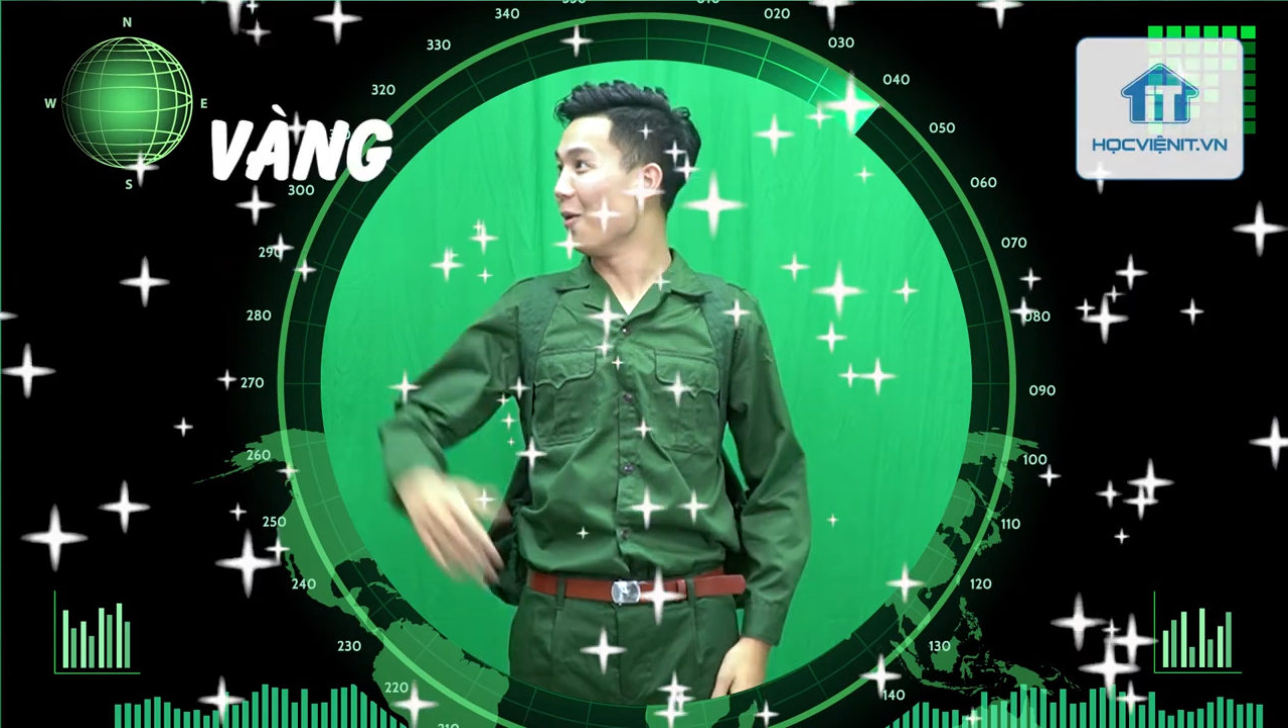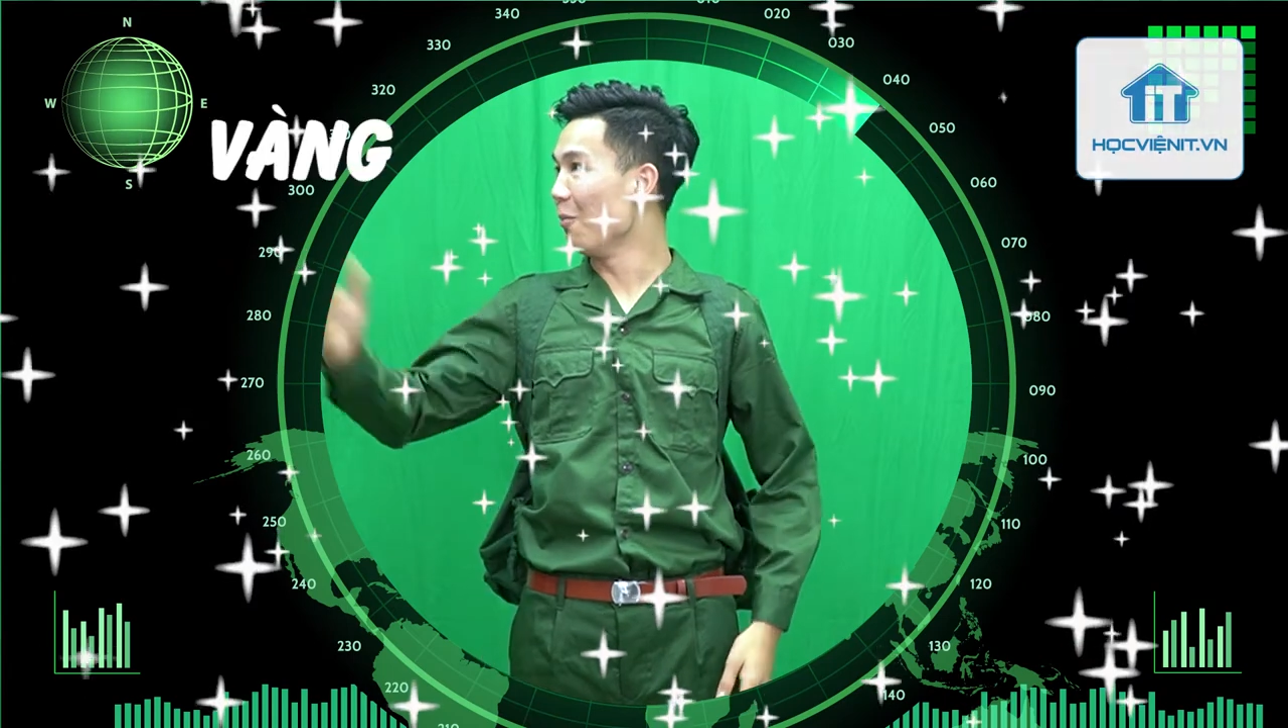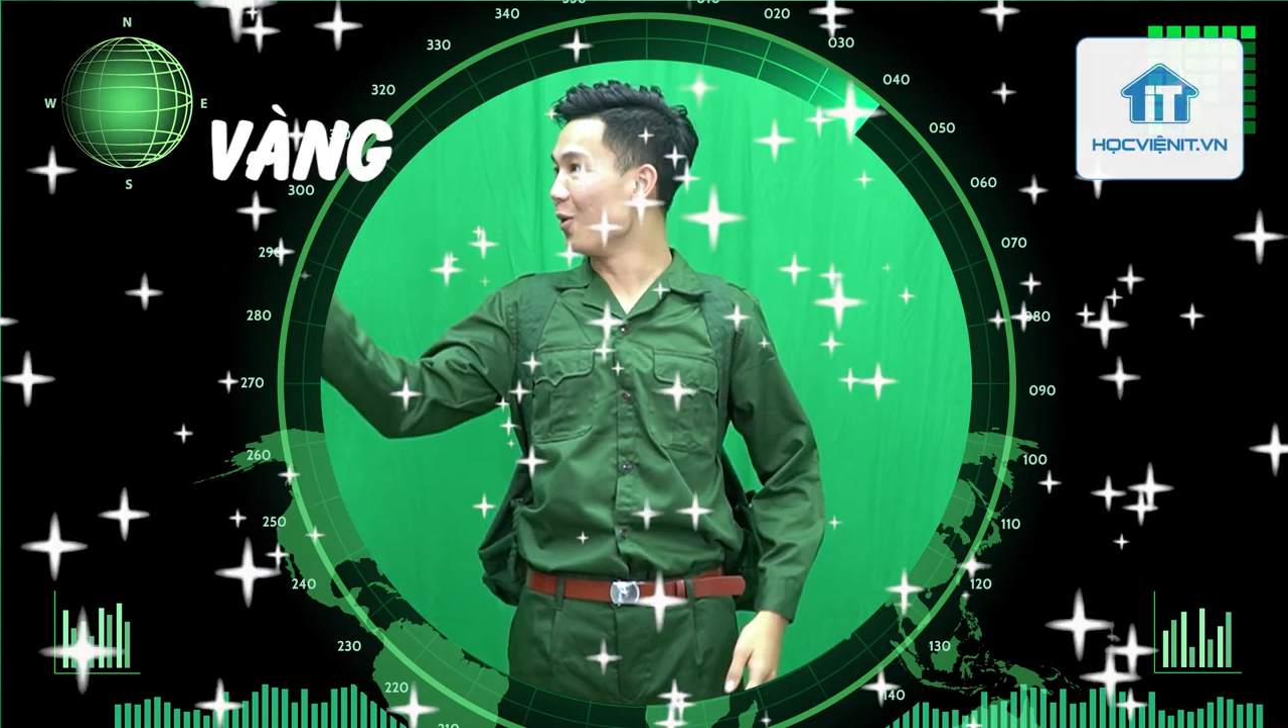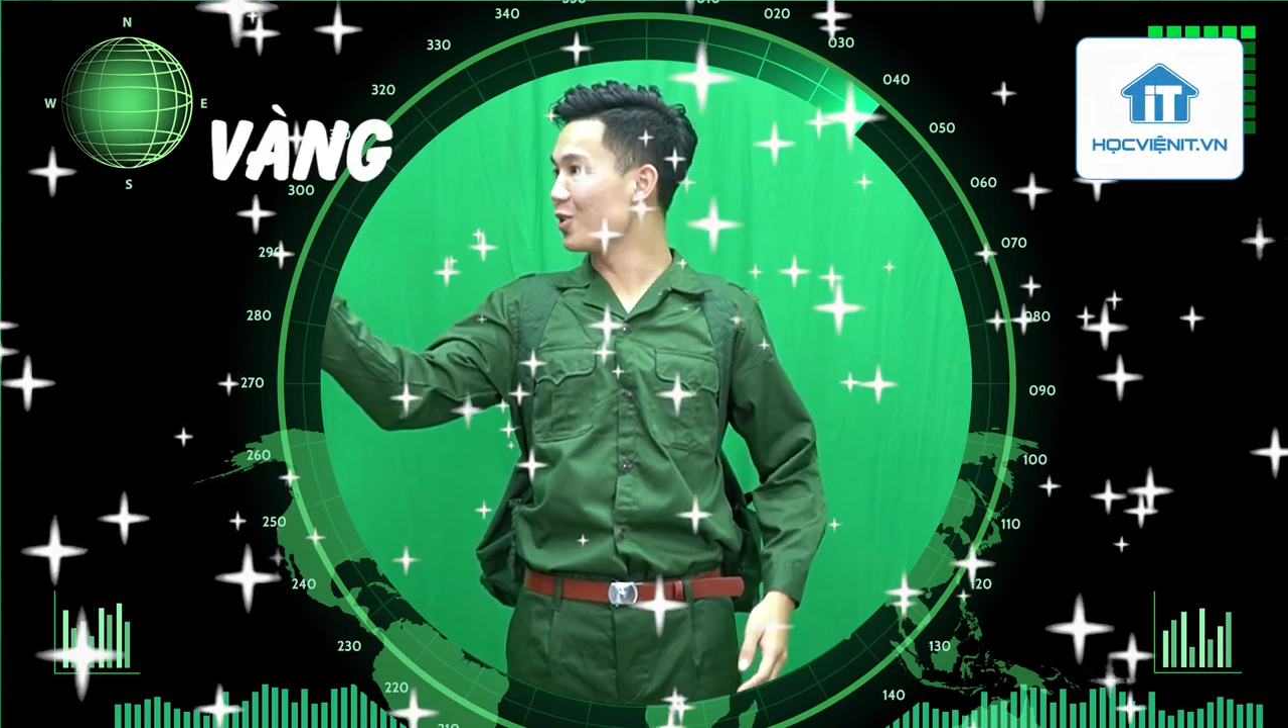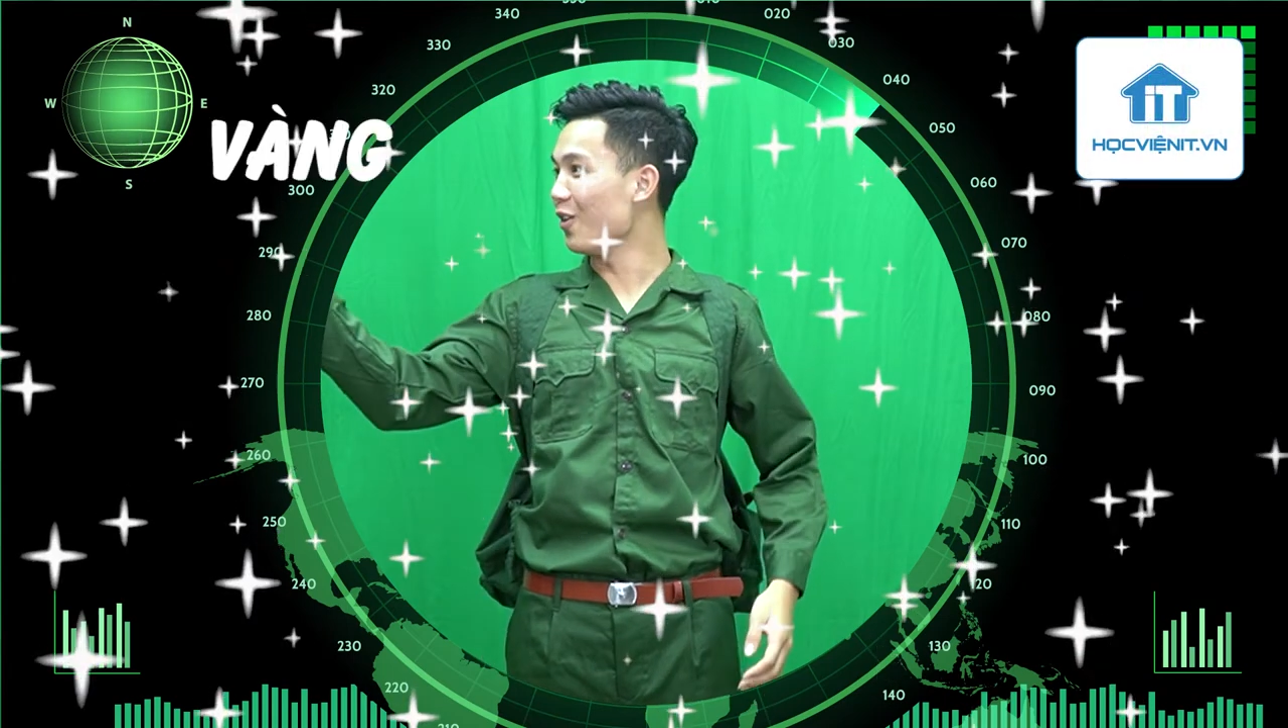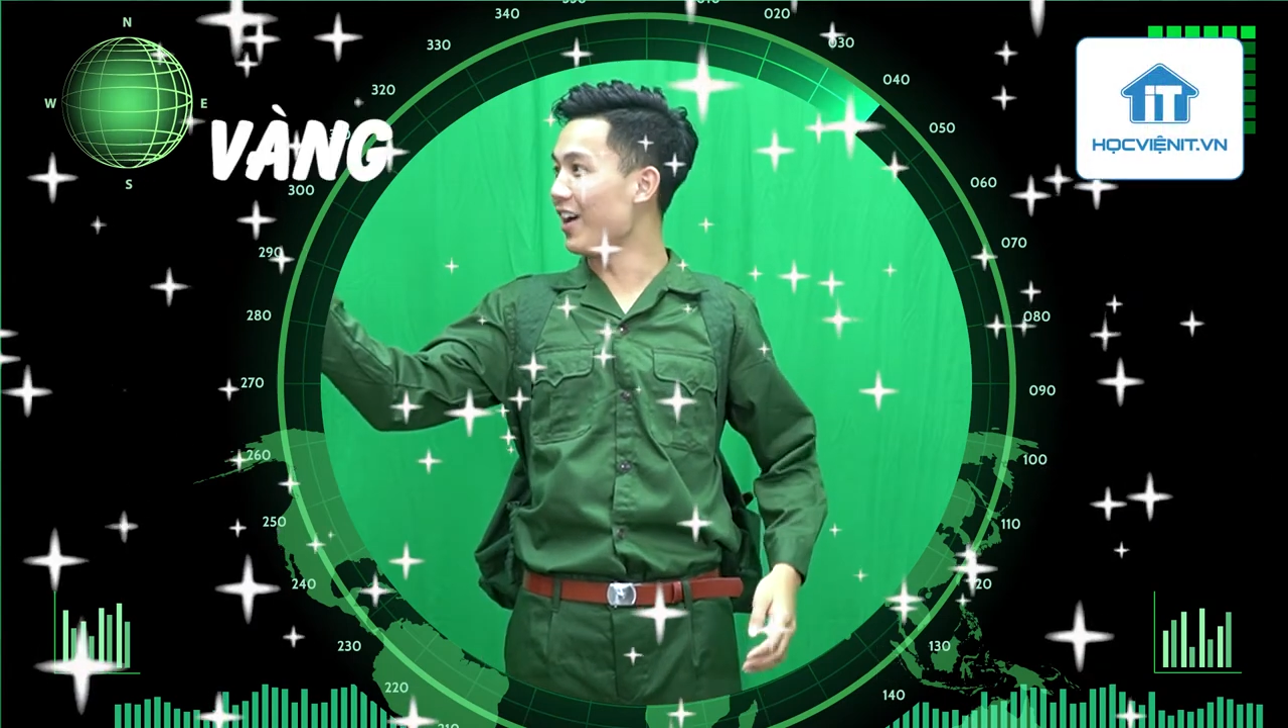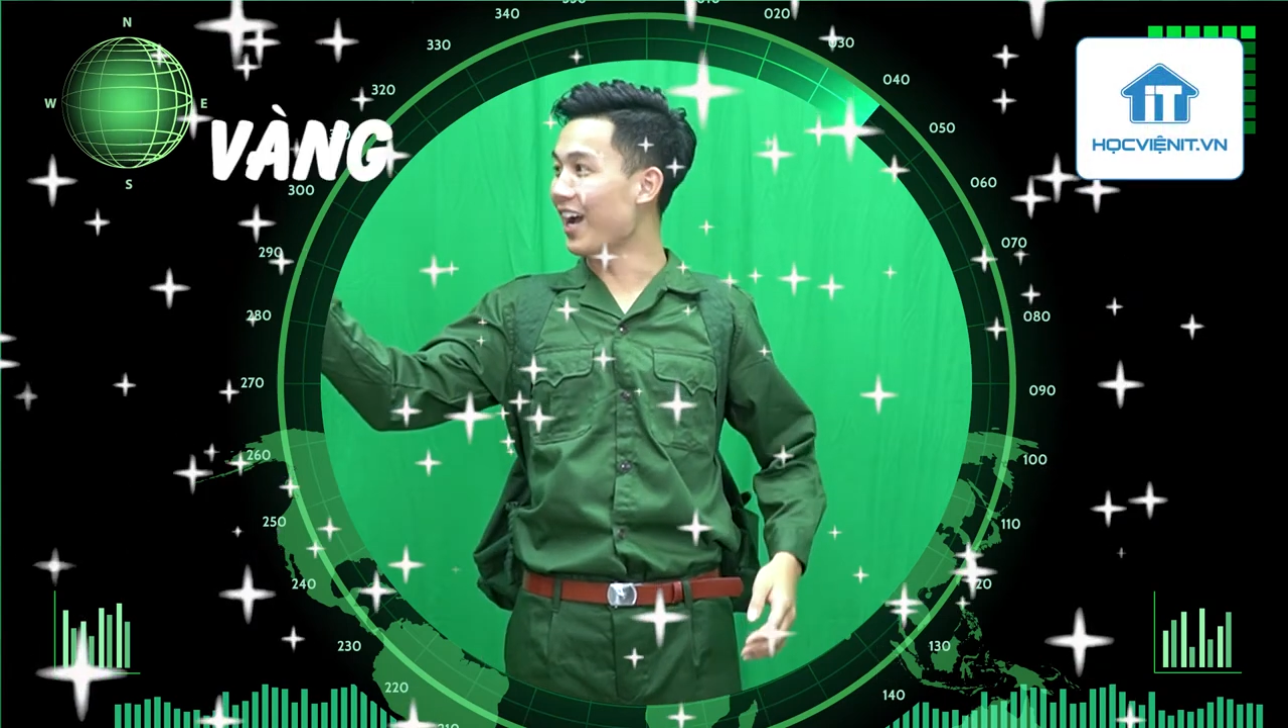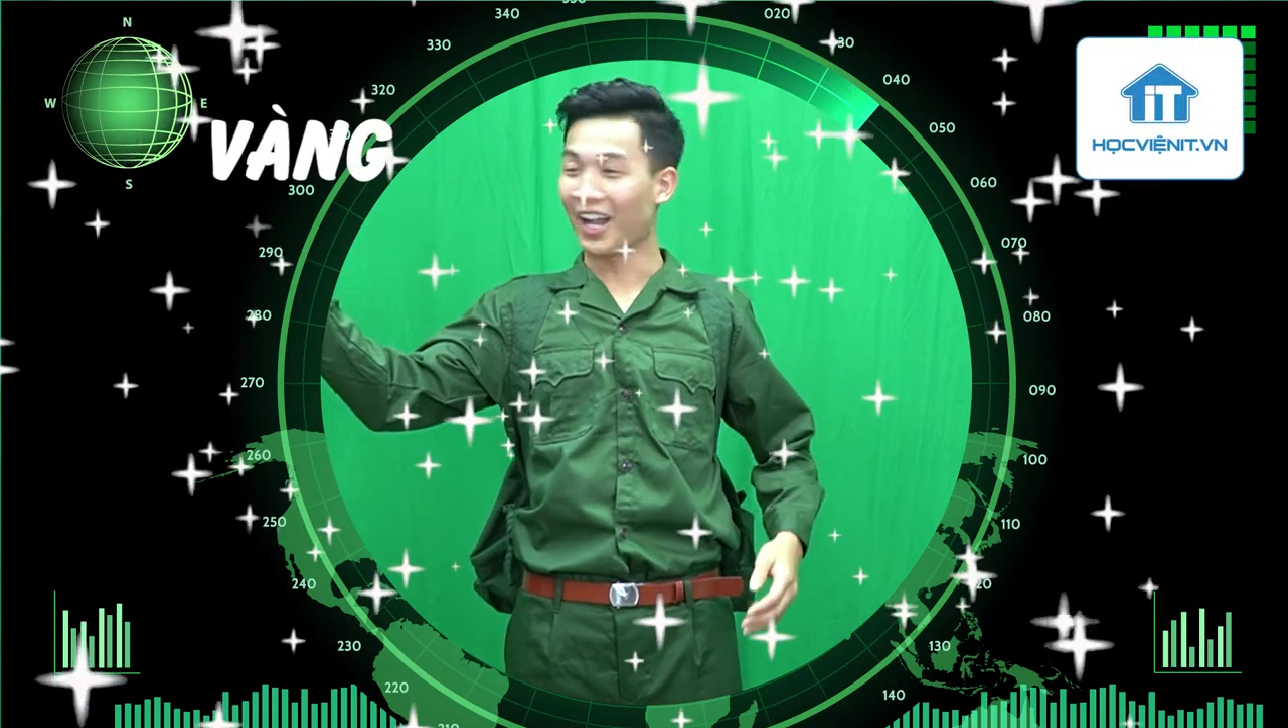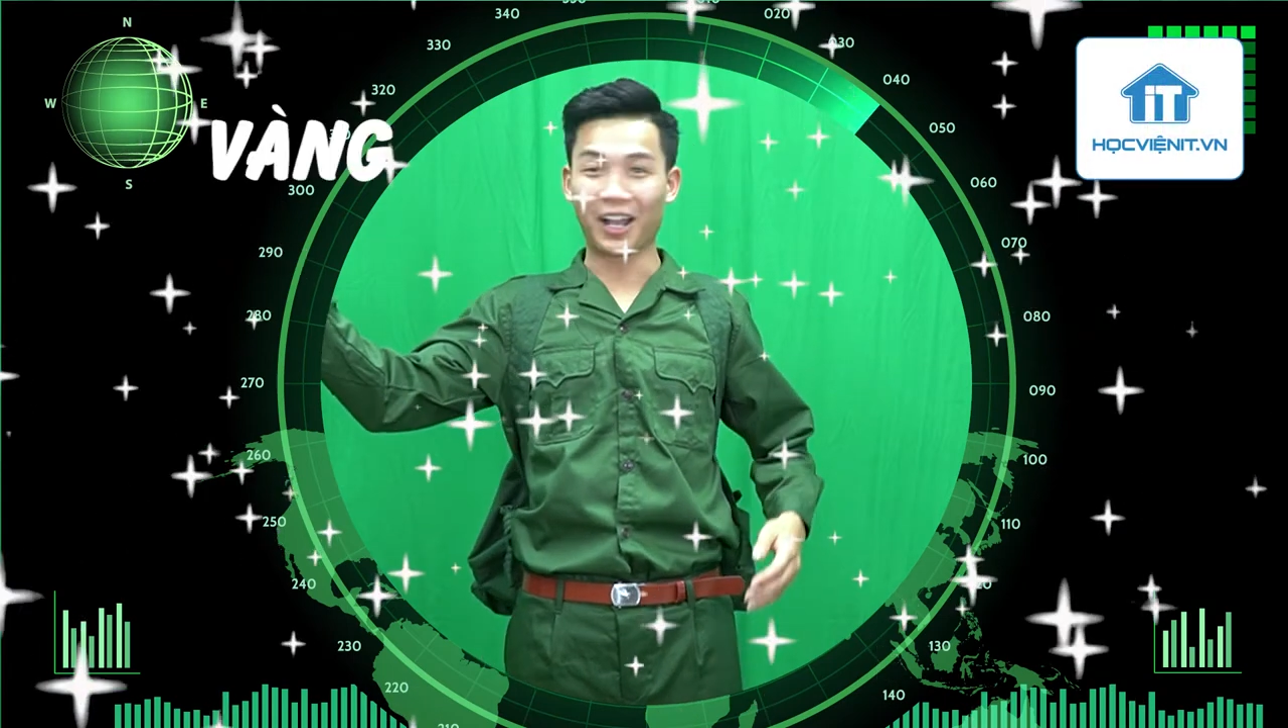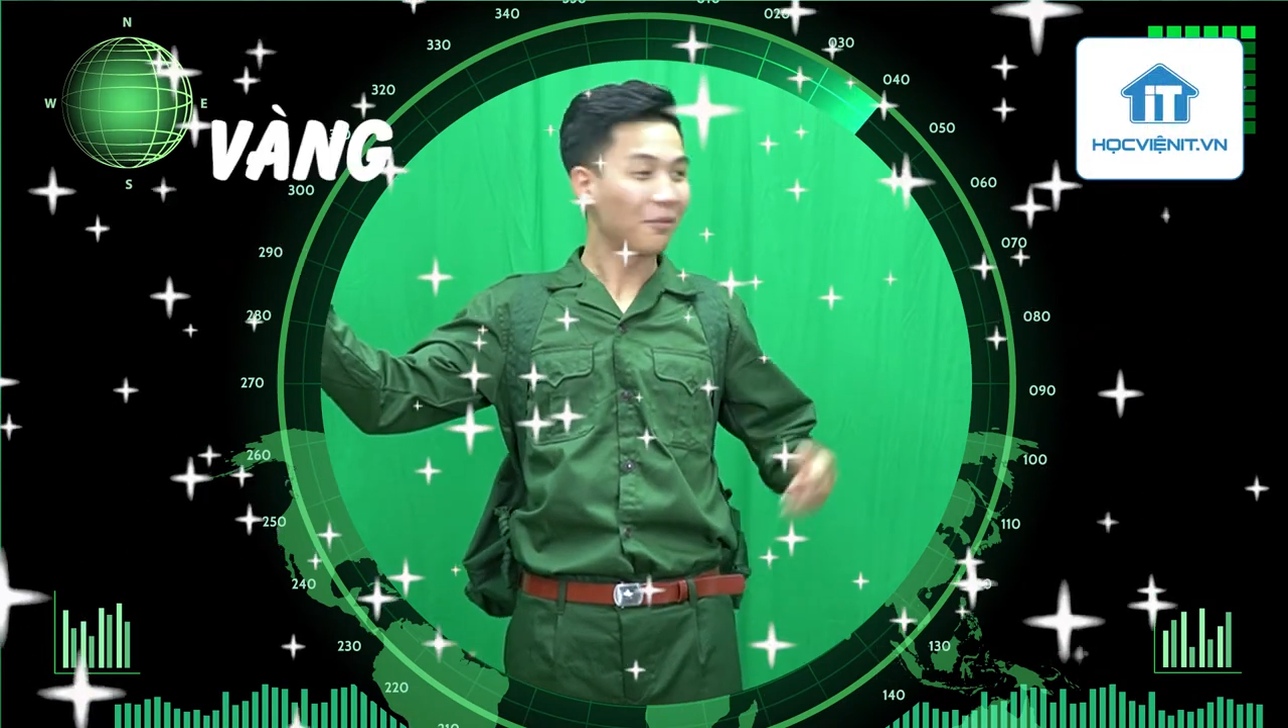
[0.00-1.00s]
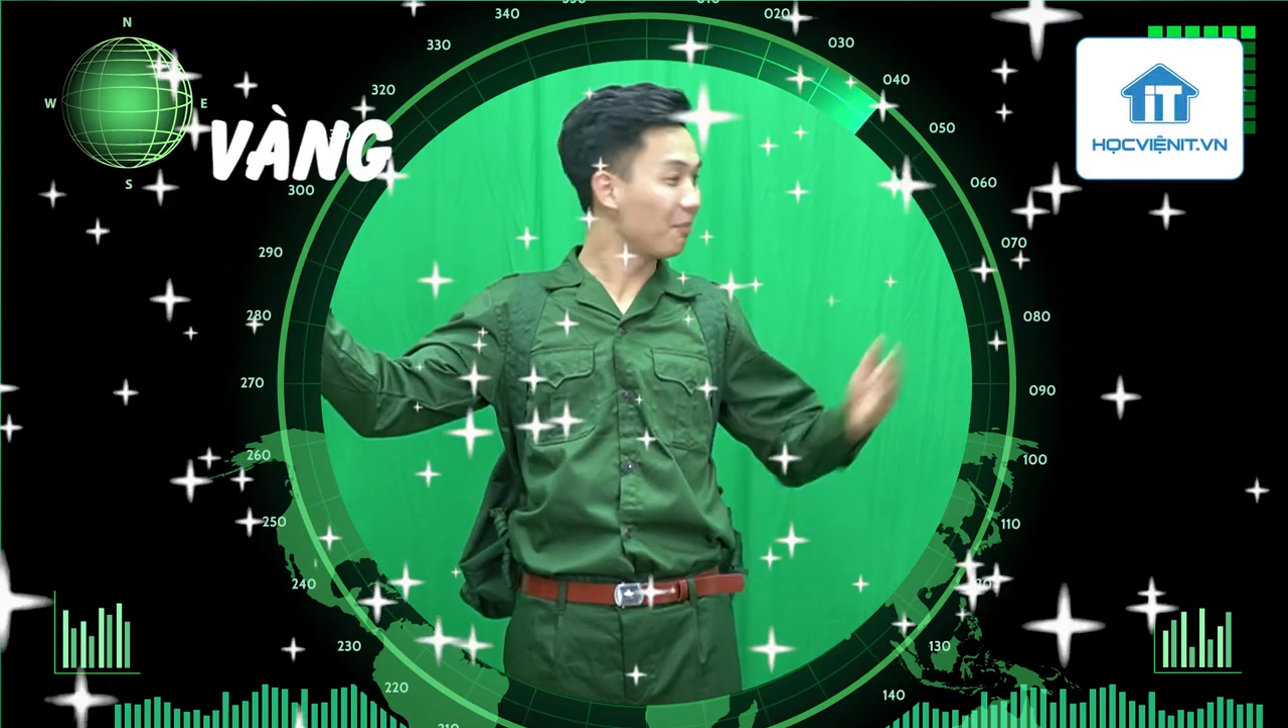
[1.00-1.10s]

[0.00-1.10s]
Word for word: Bố cho vàng,